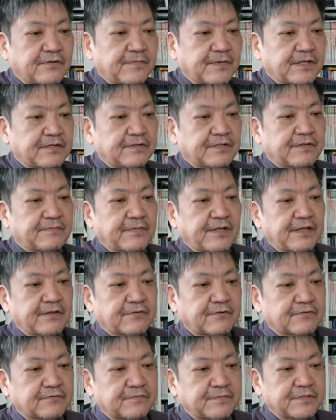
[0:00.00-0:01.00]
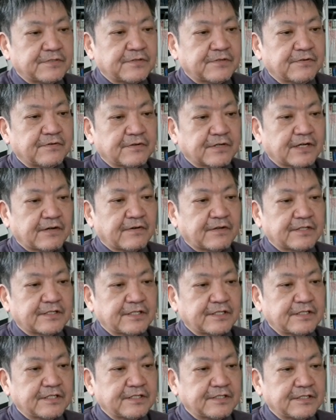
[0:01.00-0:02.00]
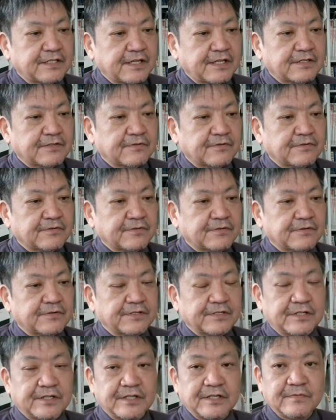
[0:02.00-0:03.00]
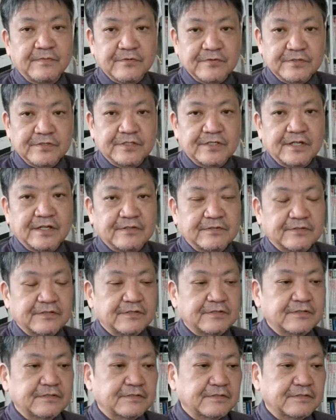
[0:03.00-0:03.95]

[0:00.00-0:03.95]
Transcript: をめぐり米国民の評価は支持政党により二分していると